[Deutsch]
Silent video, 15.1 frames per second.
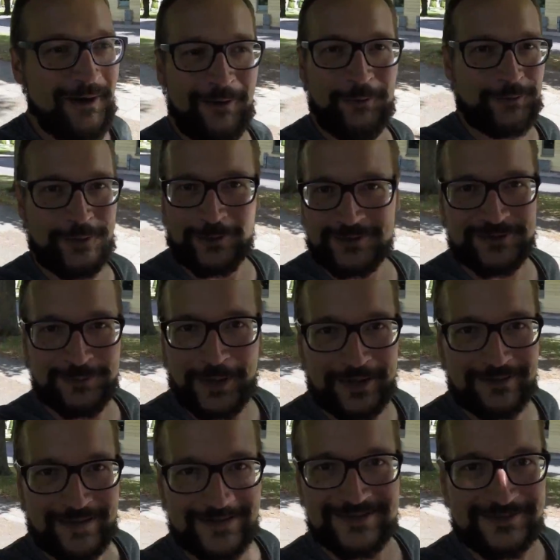und auch zu
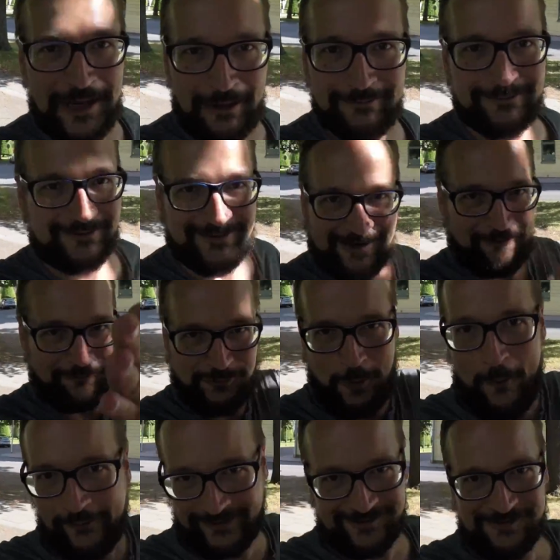meinen ganzen anderen Sachen, zu
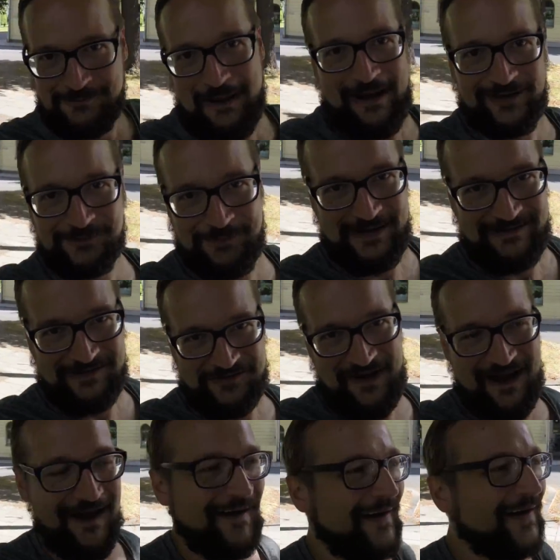euch zum Beispiel, nicht
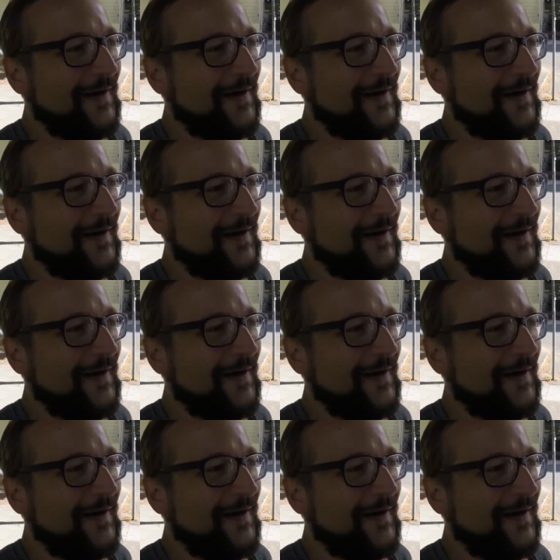wahr?